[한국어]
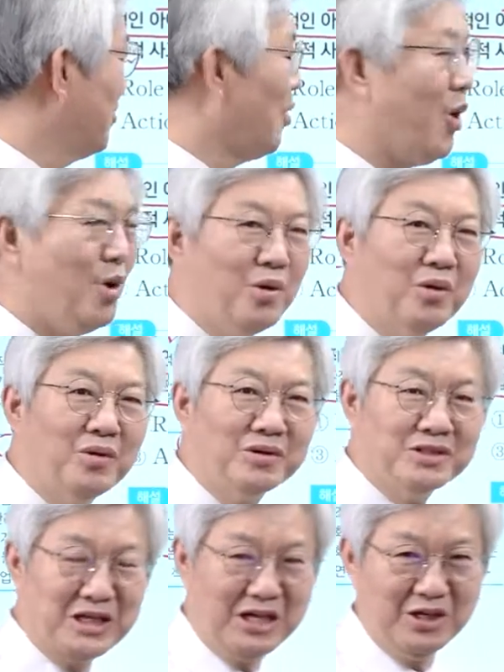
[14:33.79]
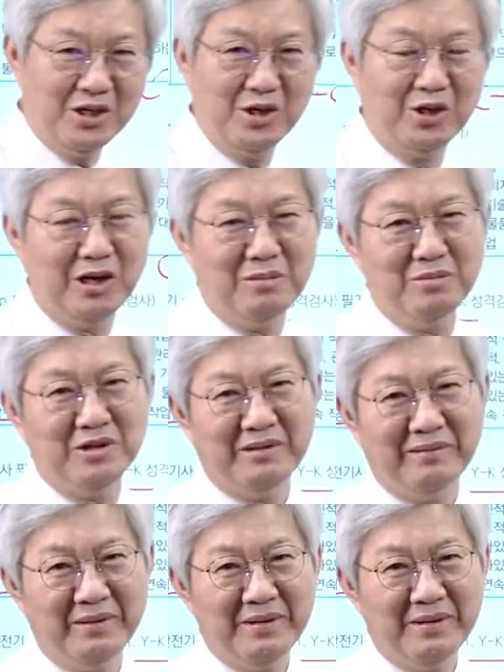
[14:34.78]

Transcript: 꼭 잘 기억합니다.